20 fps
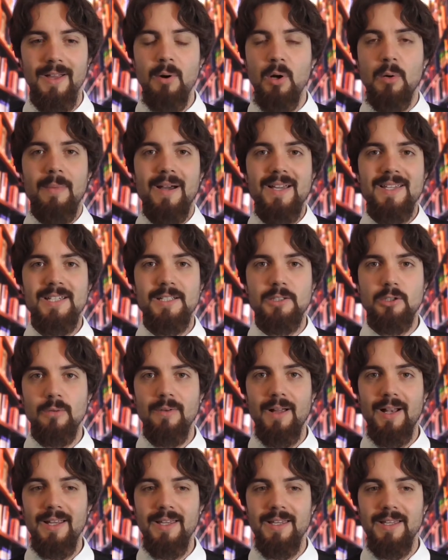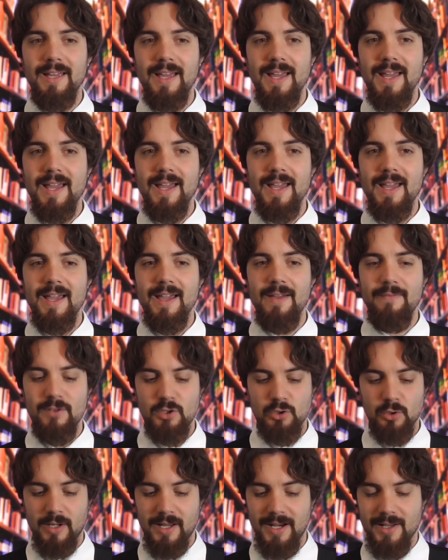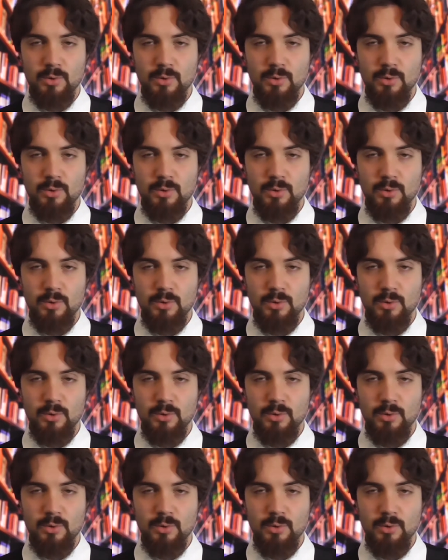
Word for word: ma ormai si trova lì e visto che